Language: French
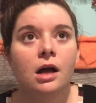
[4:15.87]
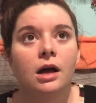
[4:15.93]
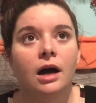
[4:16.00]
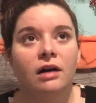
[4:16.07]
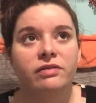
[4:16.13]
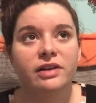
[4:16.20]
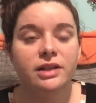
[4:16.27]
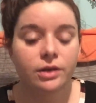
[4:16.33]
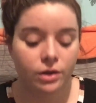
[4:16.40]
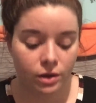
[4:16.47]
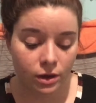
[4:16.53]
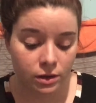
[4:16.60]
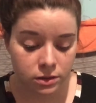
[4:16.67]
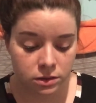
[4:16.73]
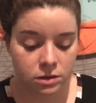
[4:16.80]
En fait,
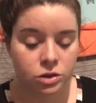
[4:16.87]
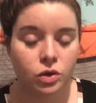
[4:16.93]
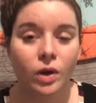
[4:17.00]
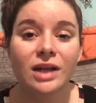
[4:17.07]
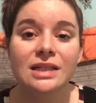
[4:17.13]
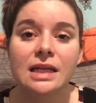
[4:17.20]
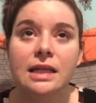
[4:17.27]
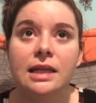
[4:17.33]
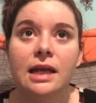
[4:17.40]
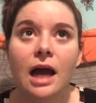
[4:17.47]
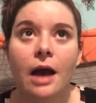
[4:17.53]
euh, je crois que c'était